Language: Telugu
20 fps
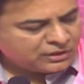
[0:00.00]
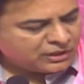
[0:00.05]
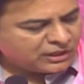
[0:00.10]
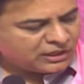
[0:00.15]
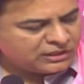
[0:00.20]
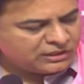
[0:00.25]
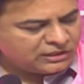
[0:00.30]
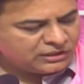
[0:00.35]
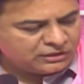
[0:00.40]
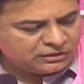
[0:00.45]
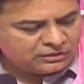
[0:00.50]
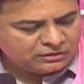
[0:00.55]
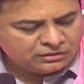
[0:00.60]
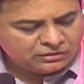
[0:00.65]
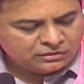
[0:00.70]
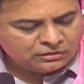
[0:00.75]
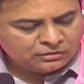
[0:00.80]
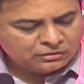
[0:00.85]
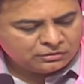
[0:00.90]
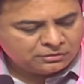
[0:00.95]
కానీ
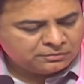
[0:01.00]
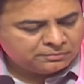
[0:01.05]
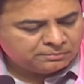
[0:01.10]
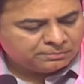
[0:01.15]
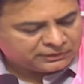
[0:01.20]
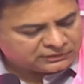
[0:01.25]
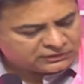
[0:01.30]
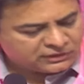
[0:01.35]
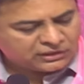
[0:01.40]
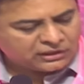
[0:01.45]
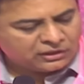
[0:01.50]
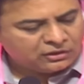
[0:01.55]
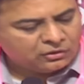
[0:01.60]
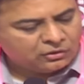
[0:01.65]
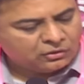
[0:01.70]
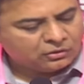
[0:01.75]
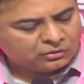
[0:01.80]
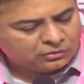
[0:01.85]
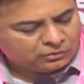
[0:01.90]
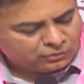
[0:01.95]

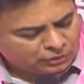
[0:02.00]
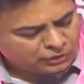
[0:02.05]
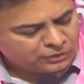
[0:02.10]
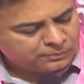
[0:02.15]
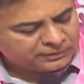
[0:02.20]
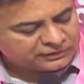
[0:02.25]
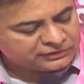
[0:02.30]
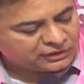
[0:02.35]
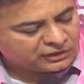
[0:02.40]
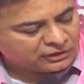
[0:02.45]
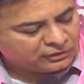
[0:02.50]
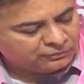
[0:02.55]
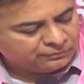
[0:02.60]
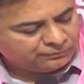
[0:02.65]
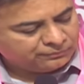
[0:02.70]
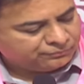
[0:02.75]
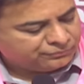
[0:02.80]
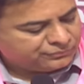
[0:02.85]
పత్రికల్లో కొన్ని పత్రికలు